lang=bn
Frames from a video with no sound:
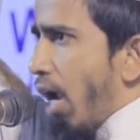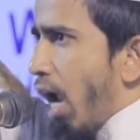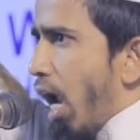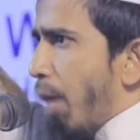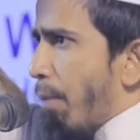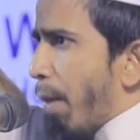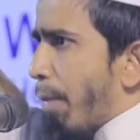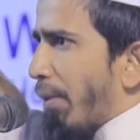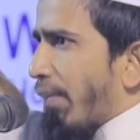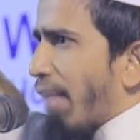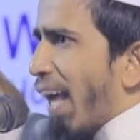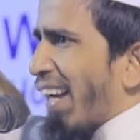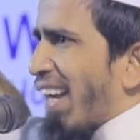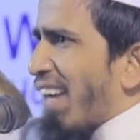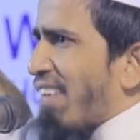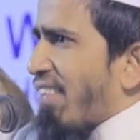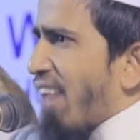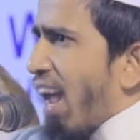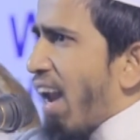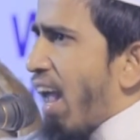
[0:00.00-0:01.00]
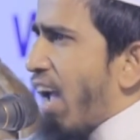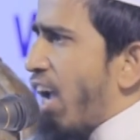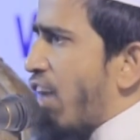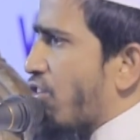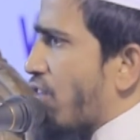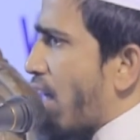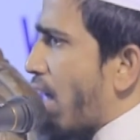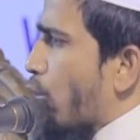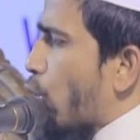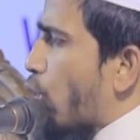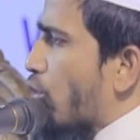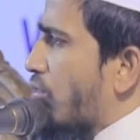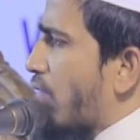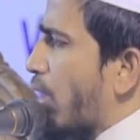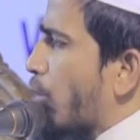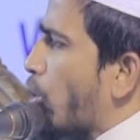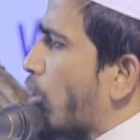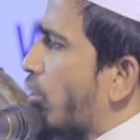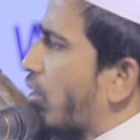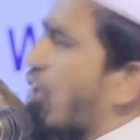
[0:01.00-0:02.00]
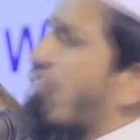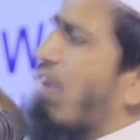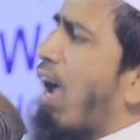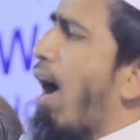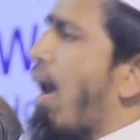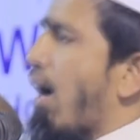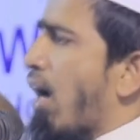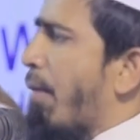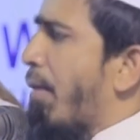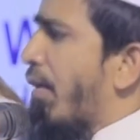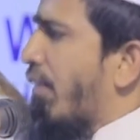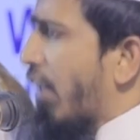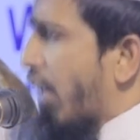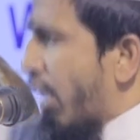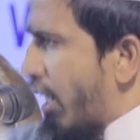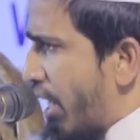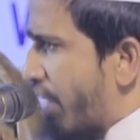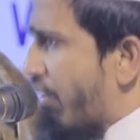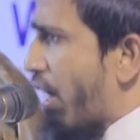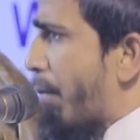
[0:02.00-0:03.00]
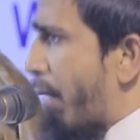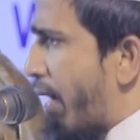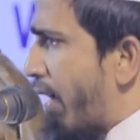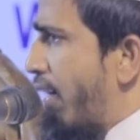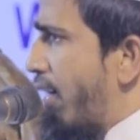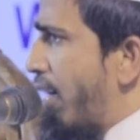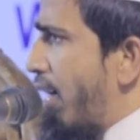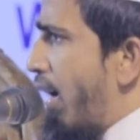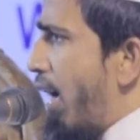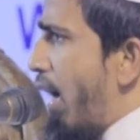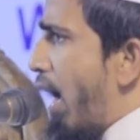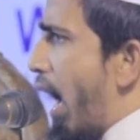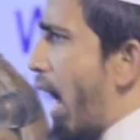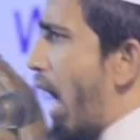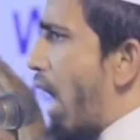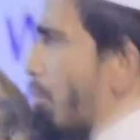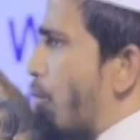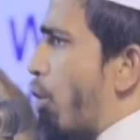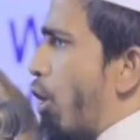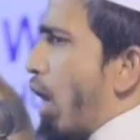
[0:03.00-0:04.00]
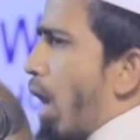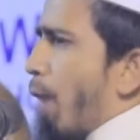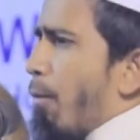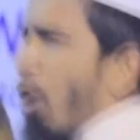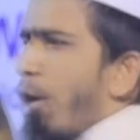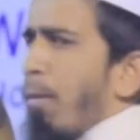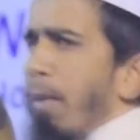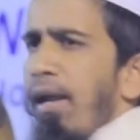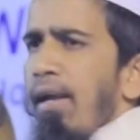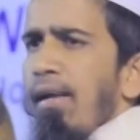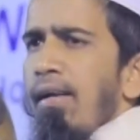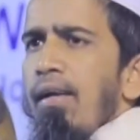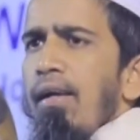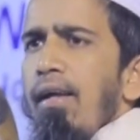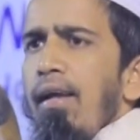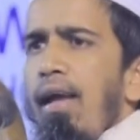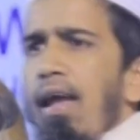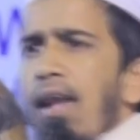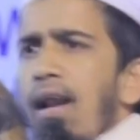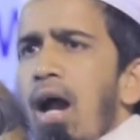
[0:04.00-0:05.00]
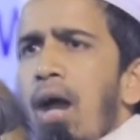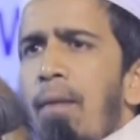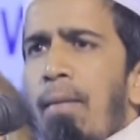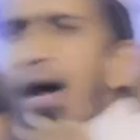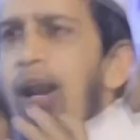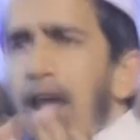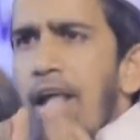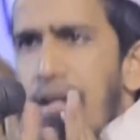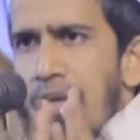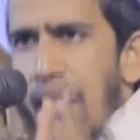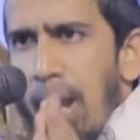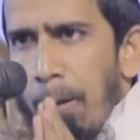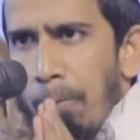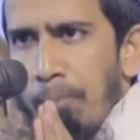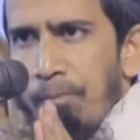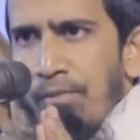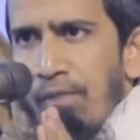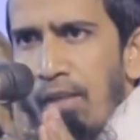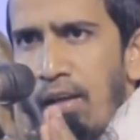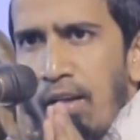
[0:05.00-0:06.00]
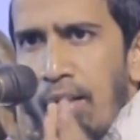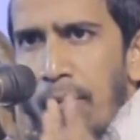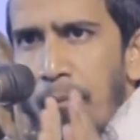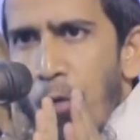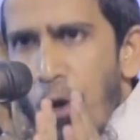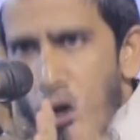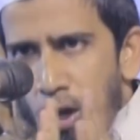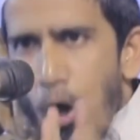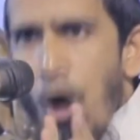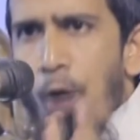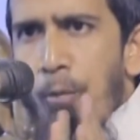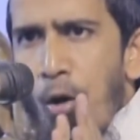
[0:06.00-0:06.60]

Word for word: এইভাবে তাকে টানা হেঁচড়া করতে করতে জাহান্নামের দিকে নিয়ে যাবে আর মহিলা বলবে এর হাম আলাইয়া মহিলাও